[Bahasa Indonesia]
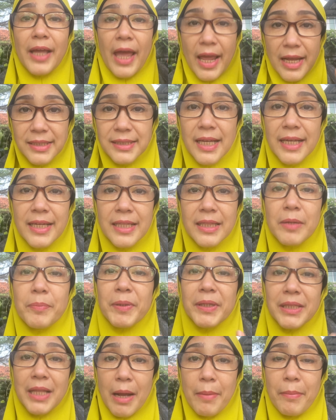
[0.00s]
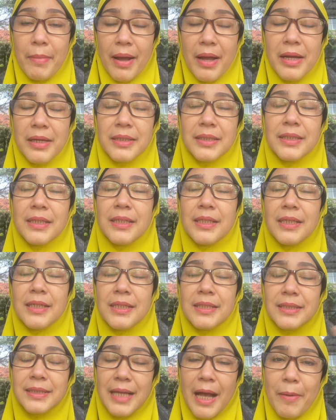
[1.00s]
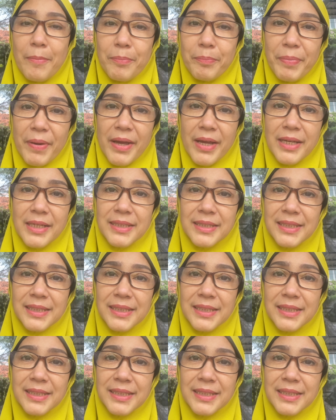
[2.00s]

anxiety pertama sampai